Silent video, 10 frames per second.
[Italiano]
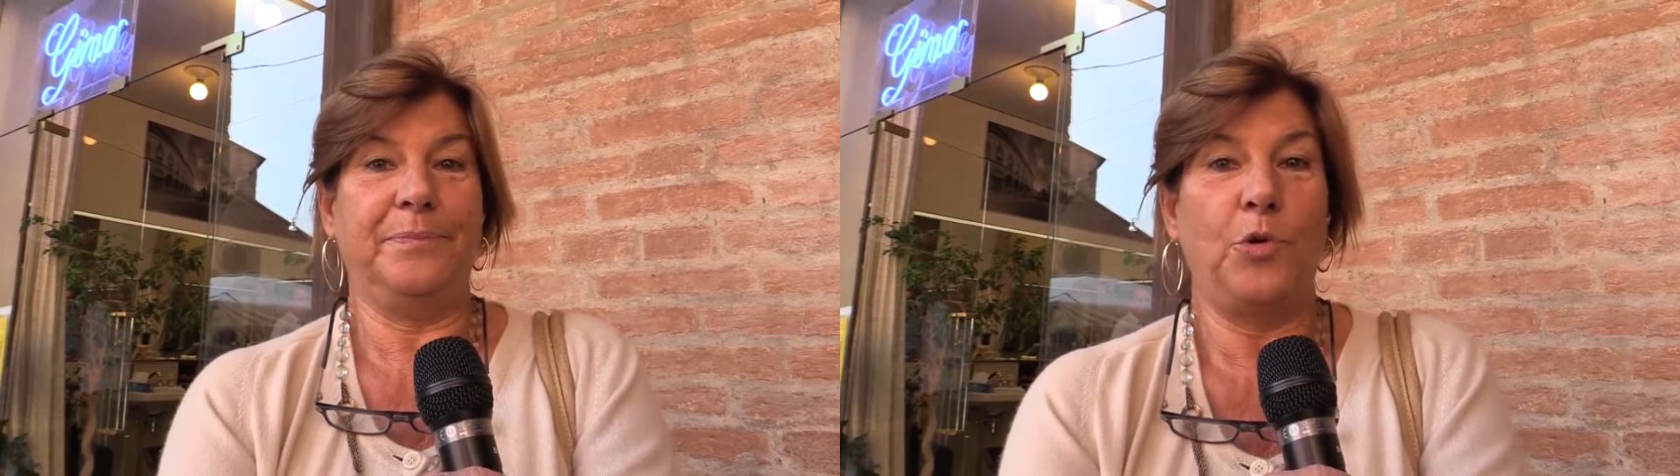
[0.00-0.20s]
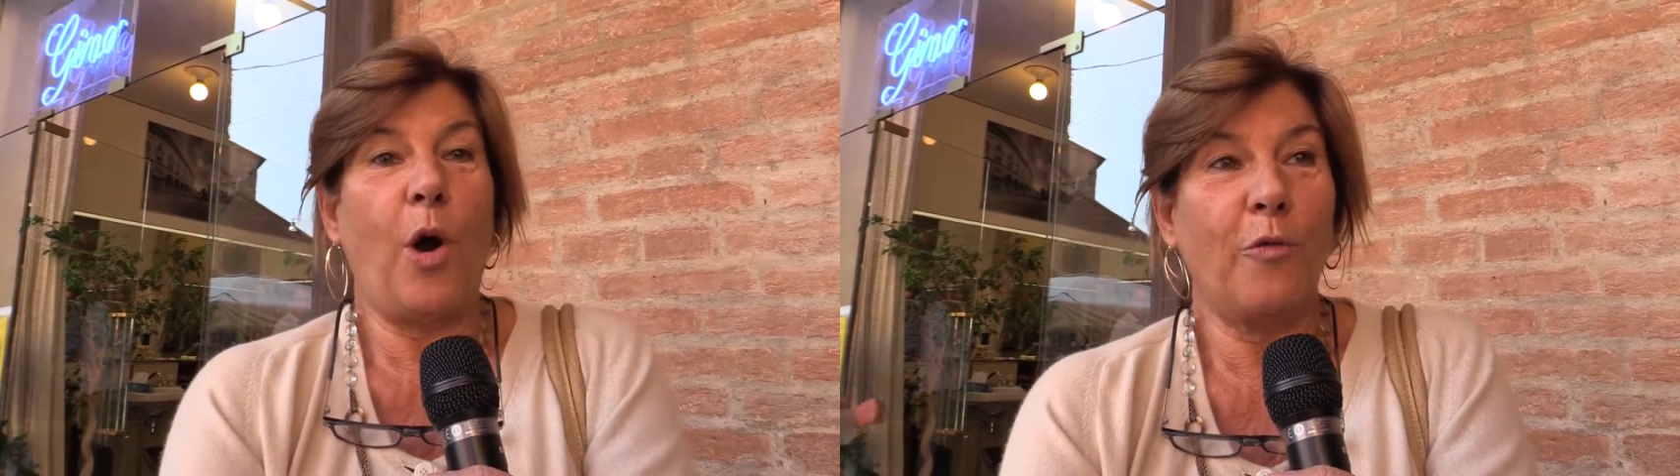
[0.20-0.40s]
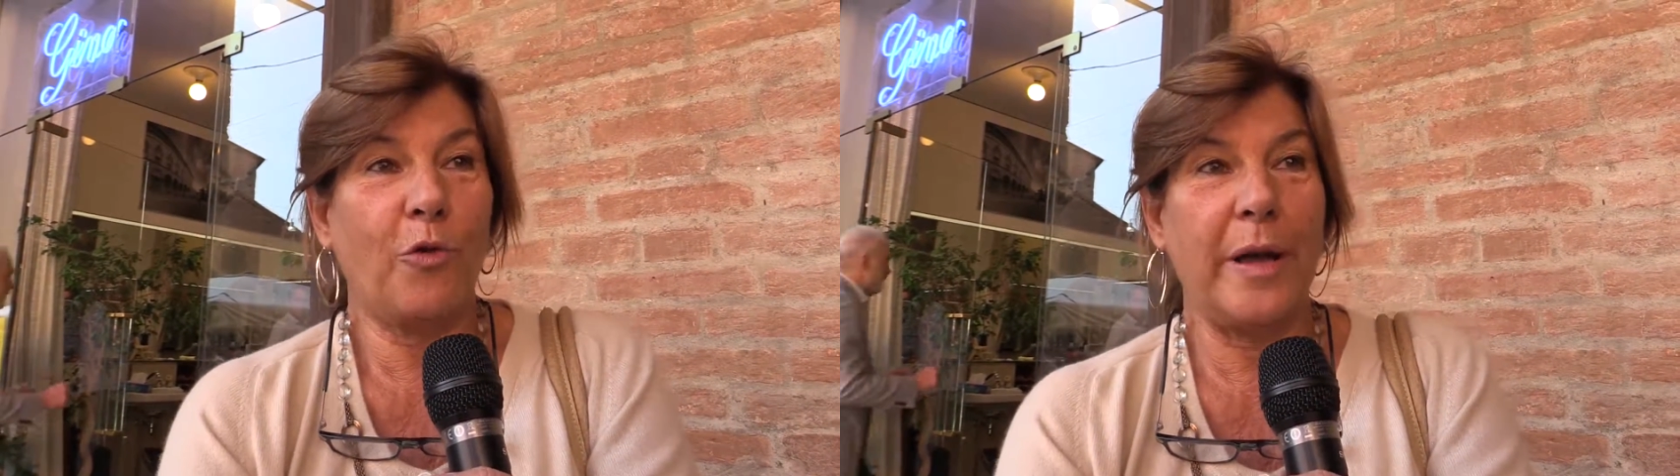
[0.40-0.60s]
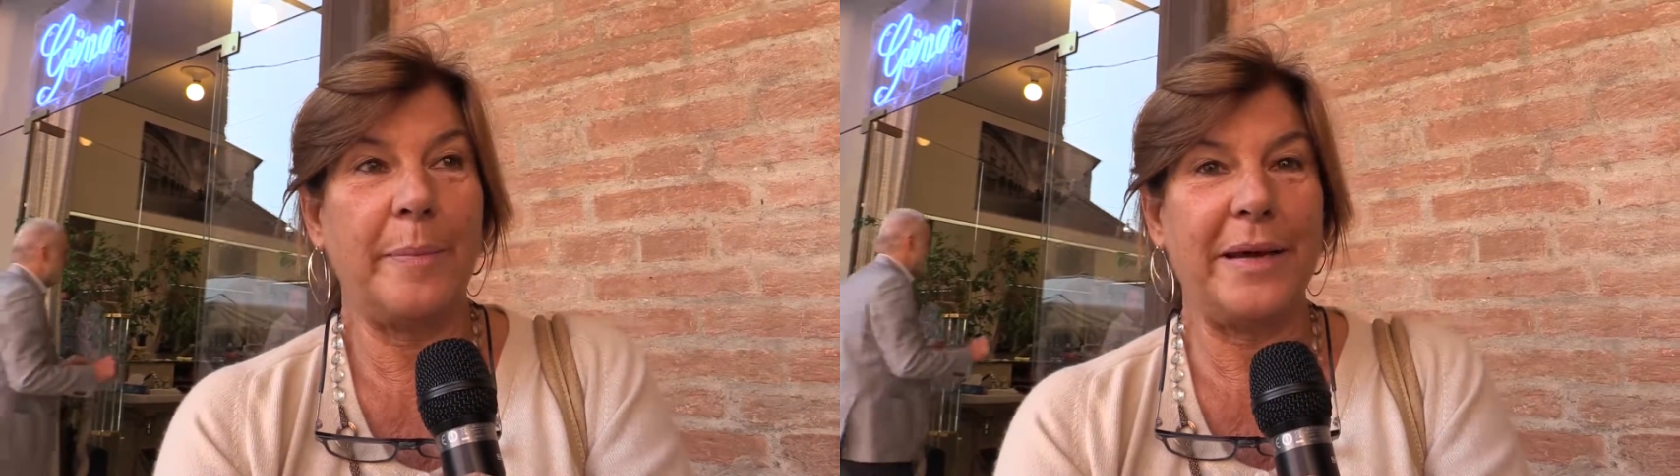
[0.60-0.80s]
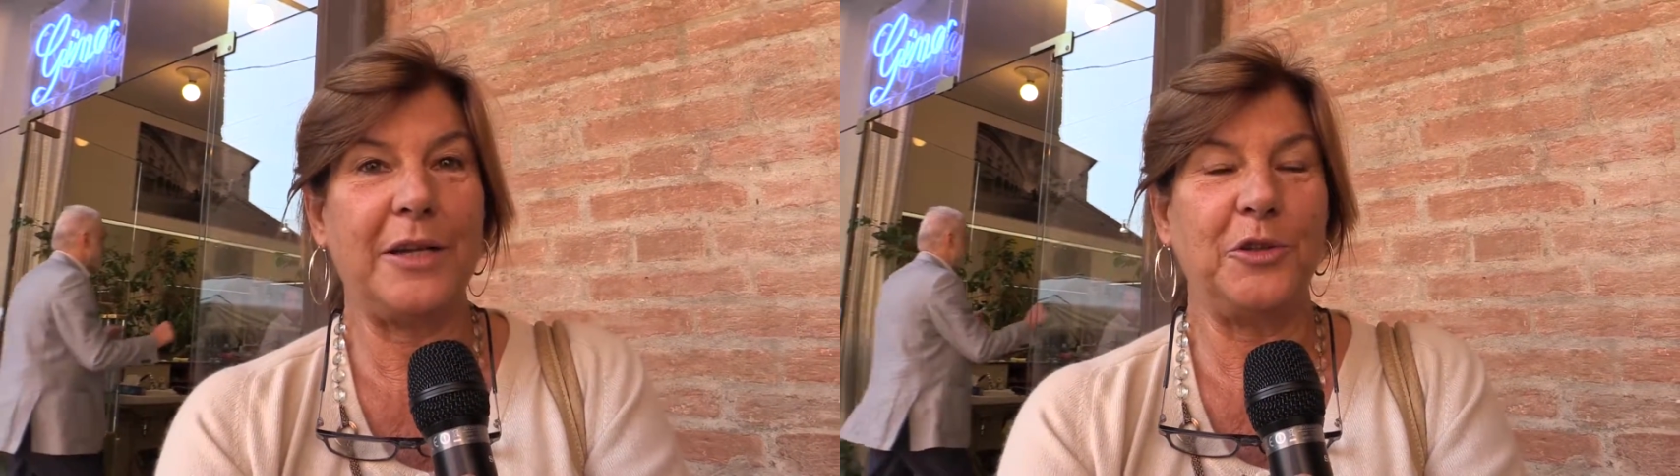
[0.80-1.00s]
nuovo e
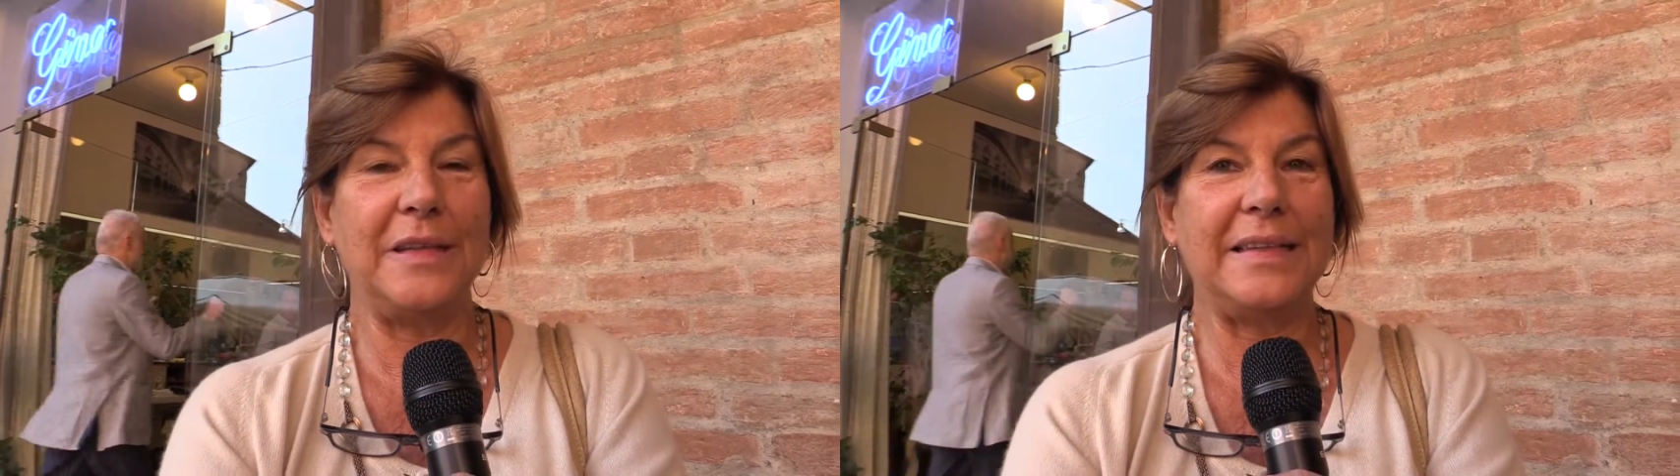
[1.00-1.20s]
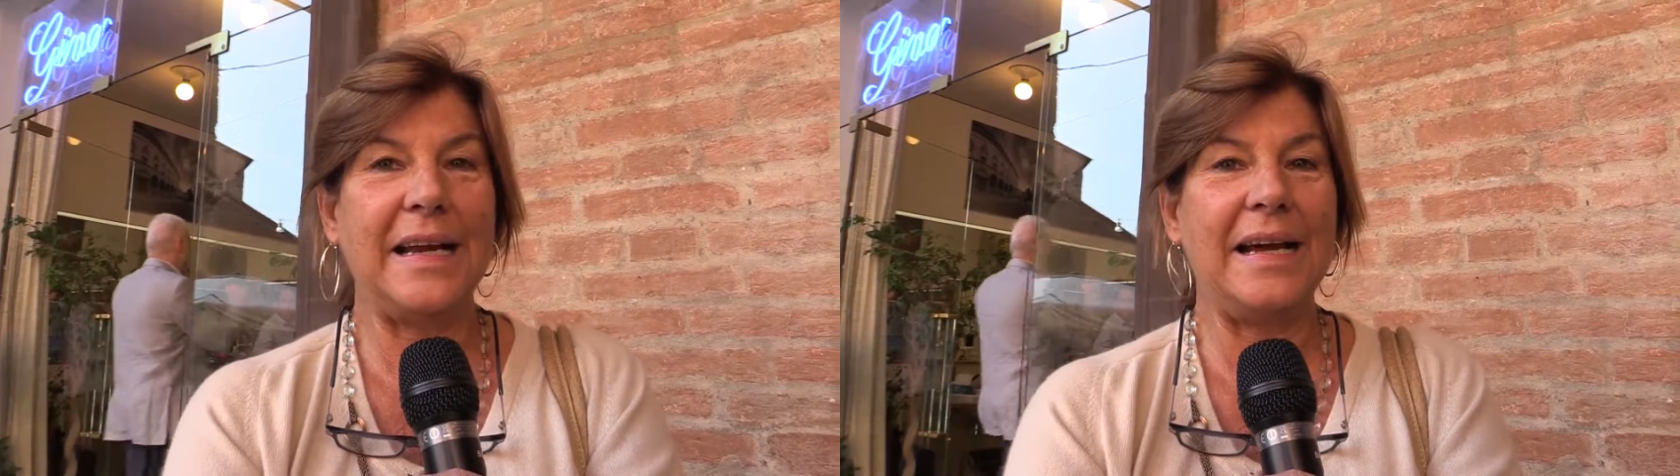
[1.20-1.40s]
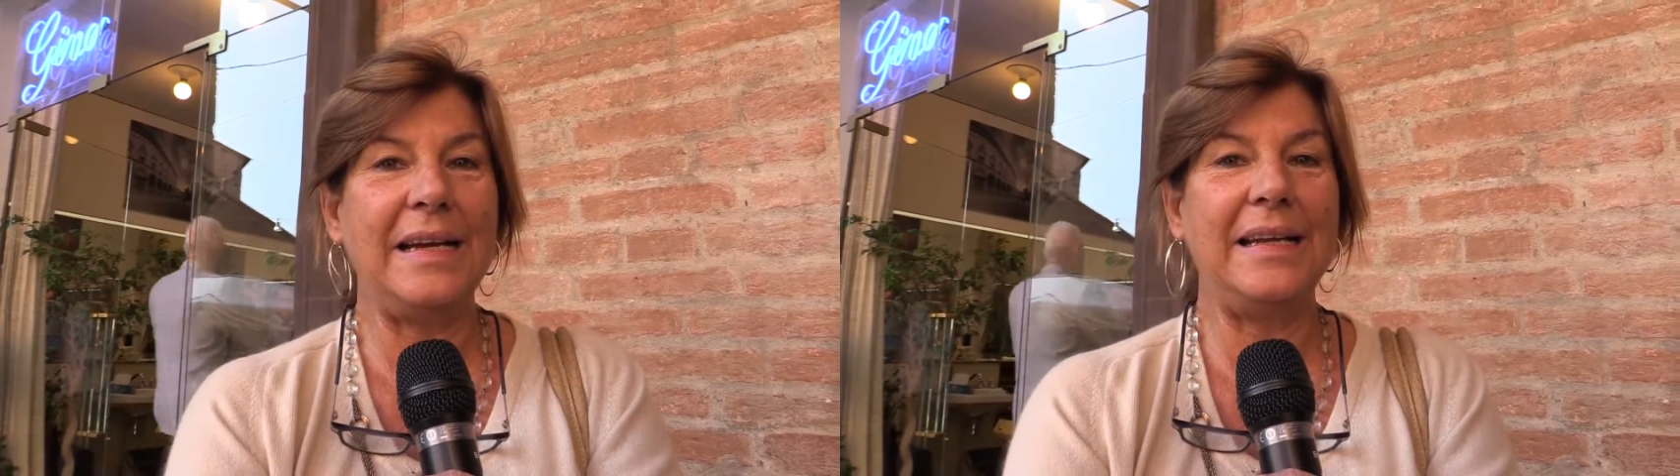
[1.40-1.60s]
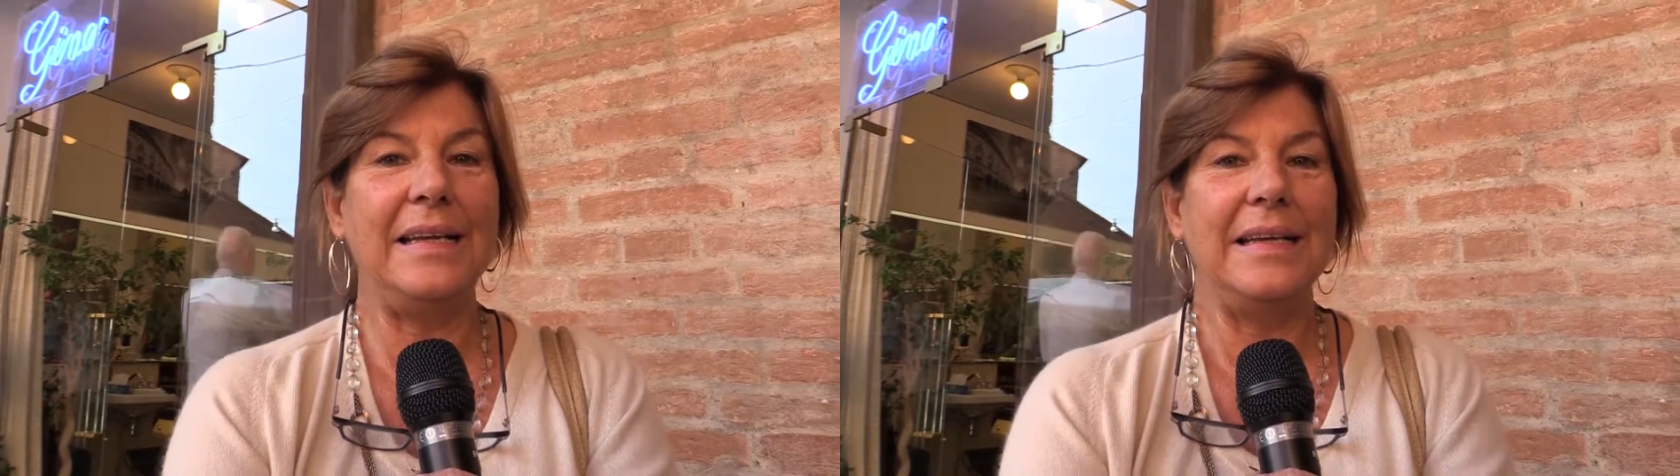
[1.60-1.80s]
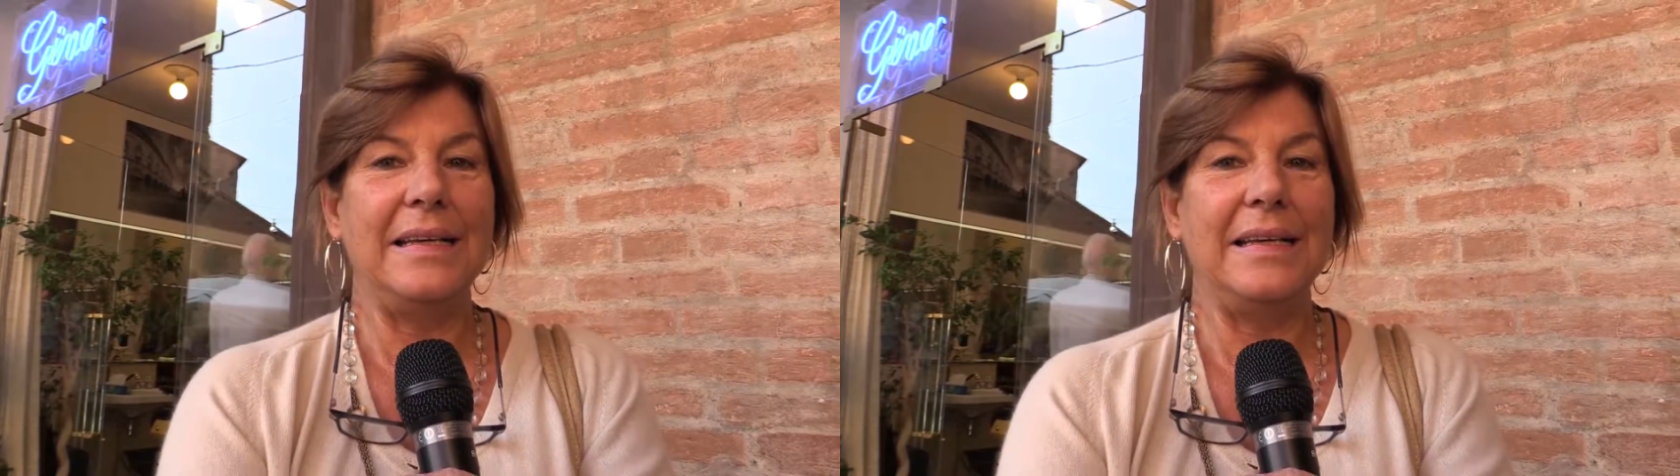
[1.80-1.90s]
aperto da tre anni,